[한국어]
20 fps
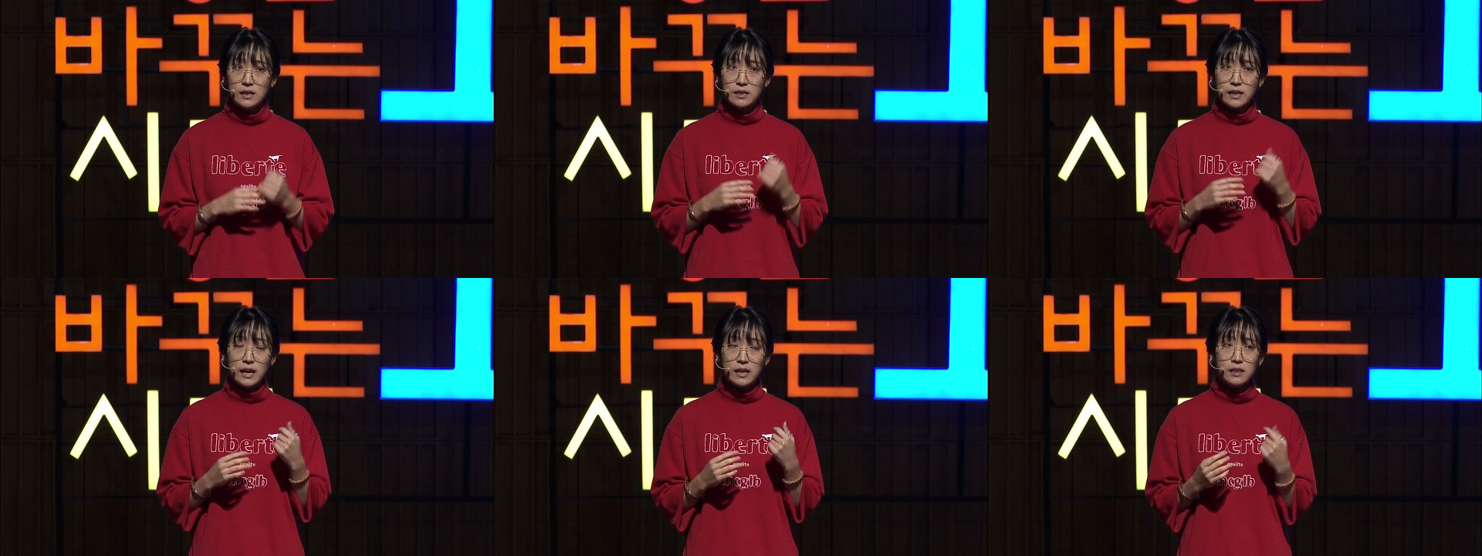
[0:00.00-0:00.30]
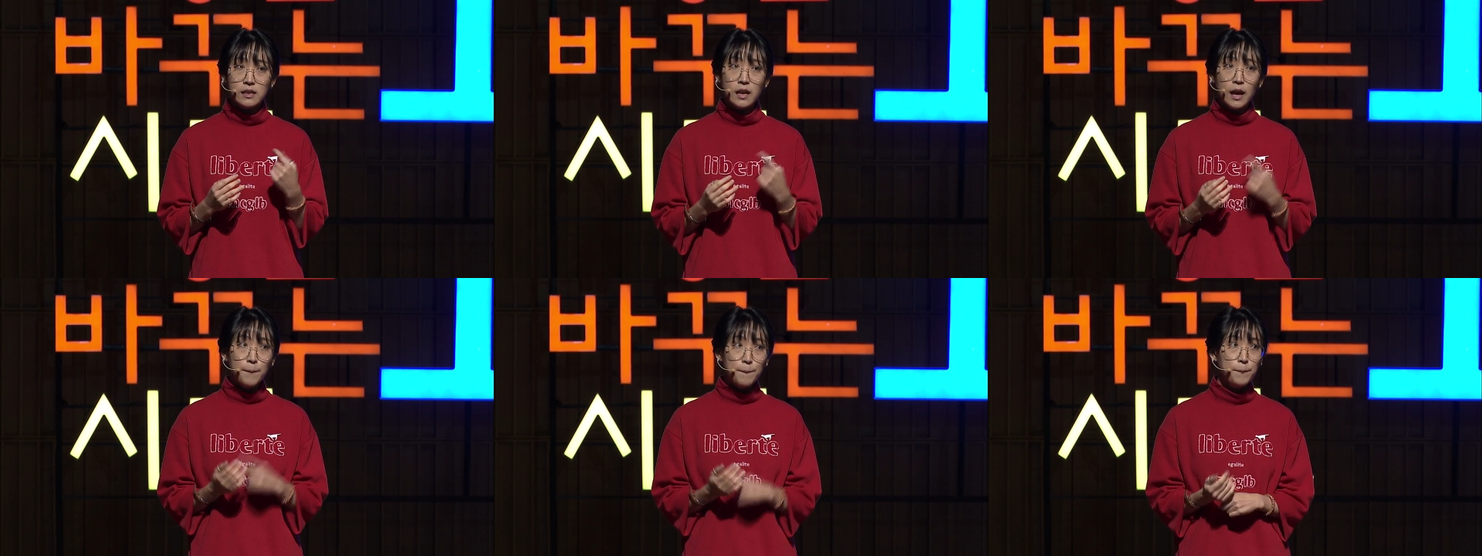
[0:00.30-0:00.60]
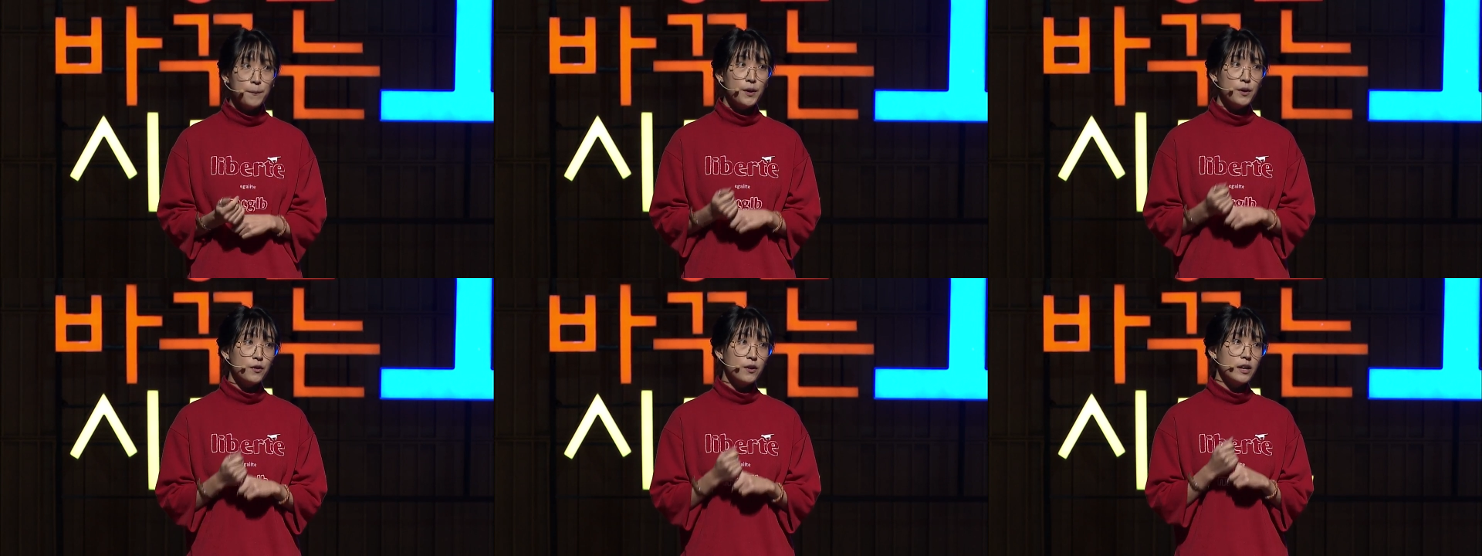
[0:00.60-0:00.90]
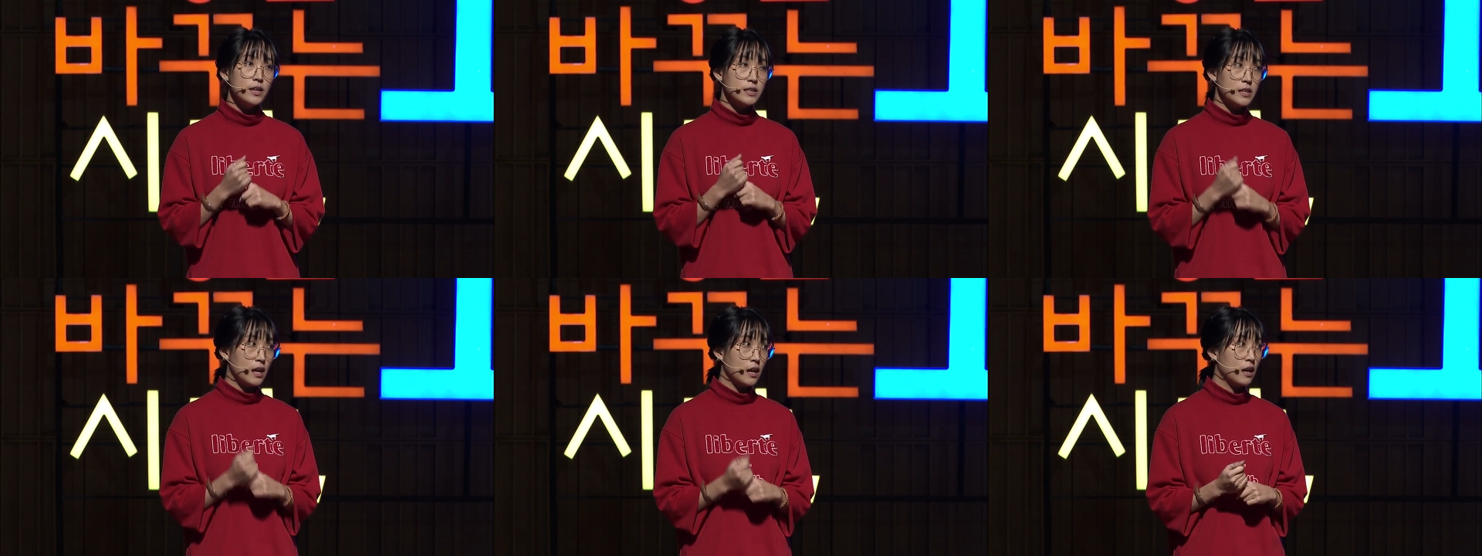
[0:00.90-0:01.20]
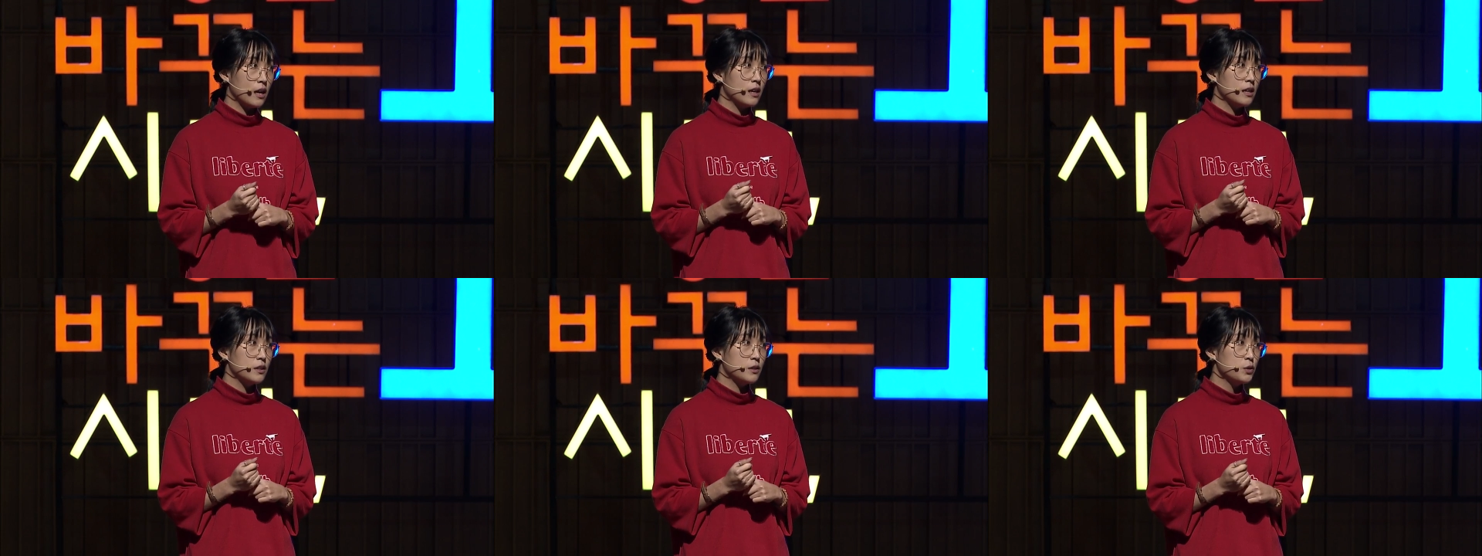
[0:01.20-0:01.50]
단한 명의
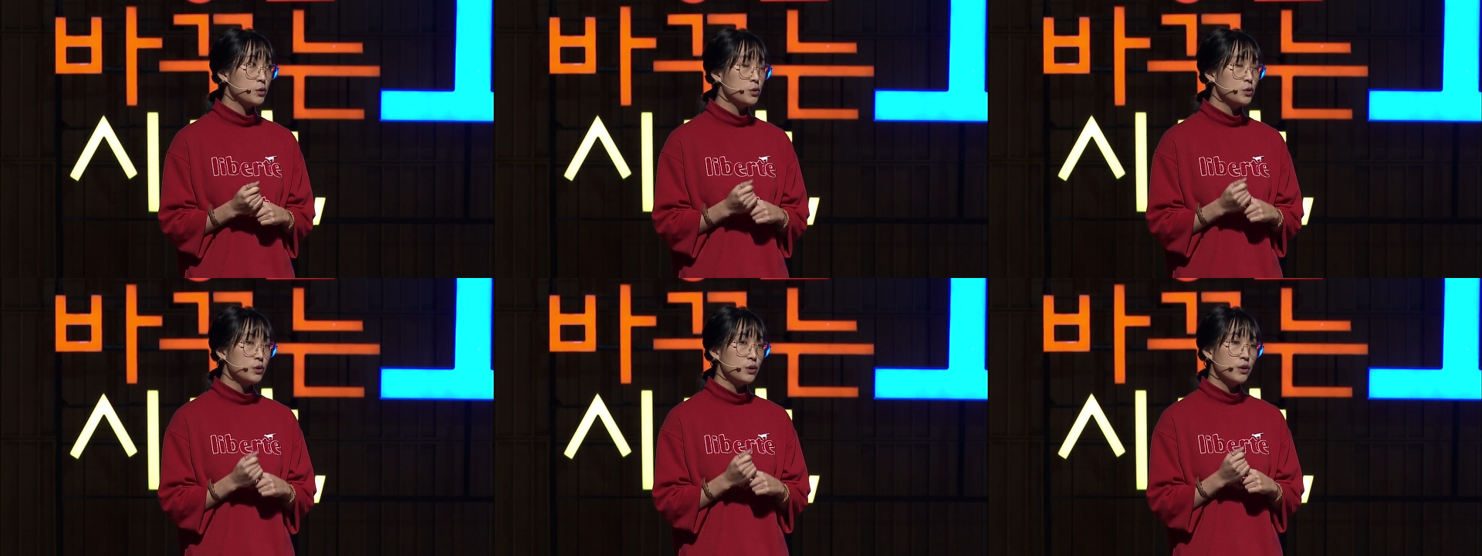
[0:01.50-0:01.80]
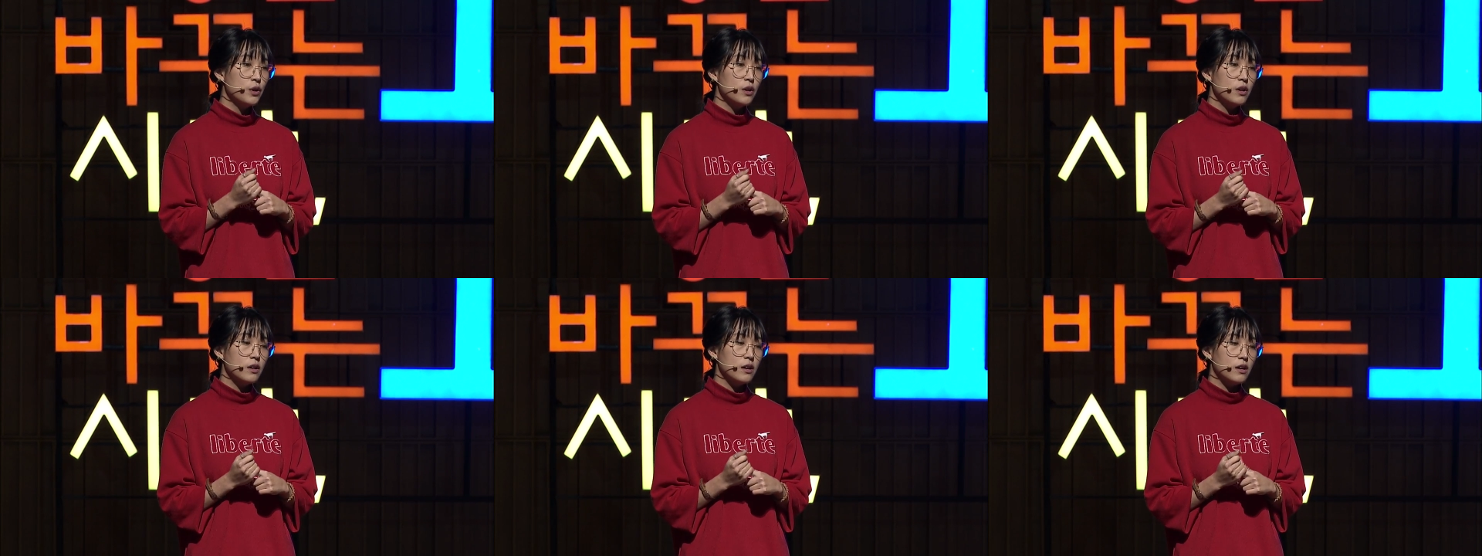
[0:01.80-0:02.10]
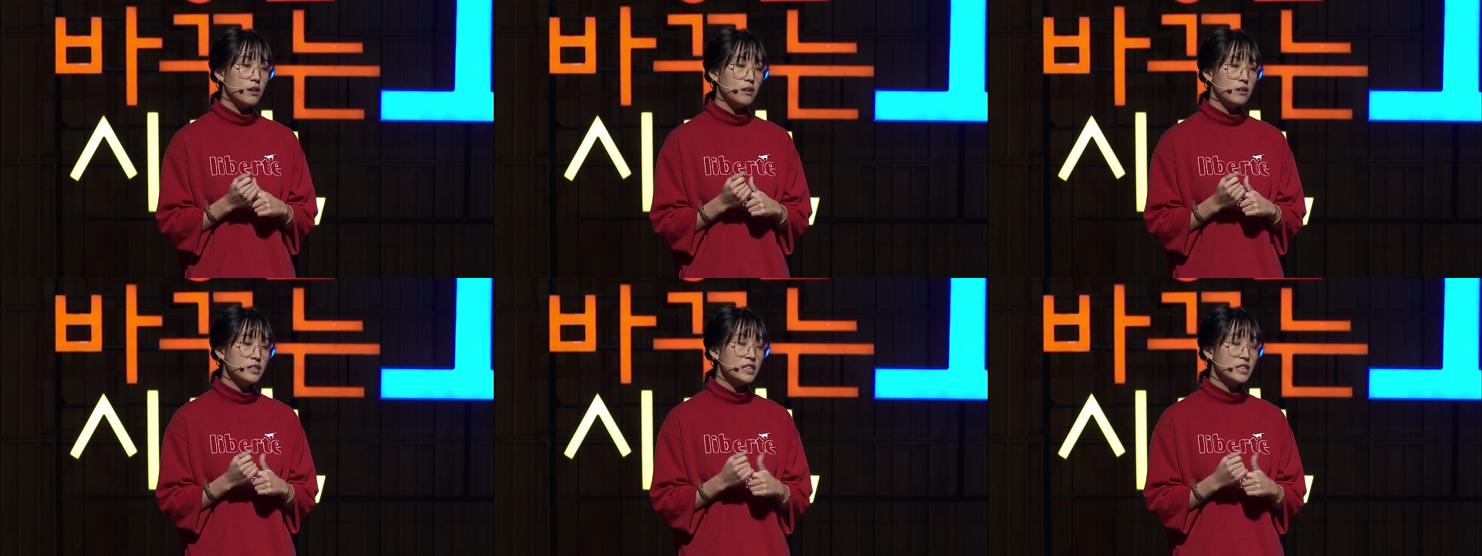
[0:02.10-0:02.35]
장애인도 어,